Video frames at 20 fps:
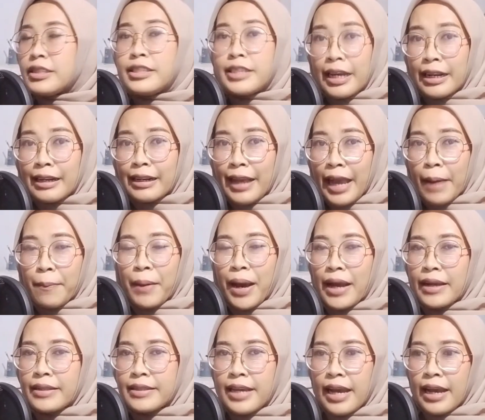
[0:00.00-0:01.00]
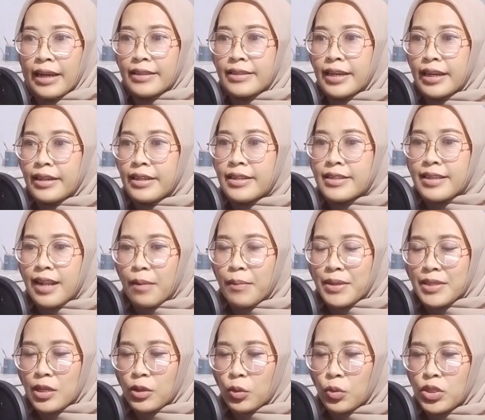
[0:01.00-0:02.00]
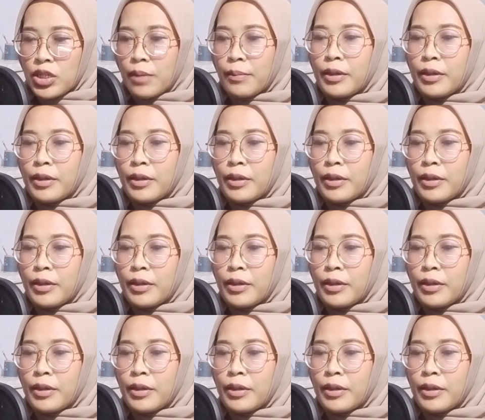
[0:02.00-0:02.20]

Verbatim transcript: genre apa aja. Jadi selama satu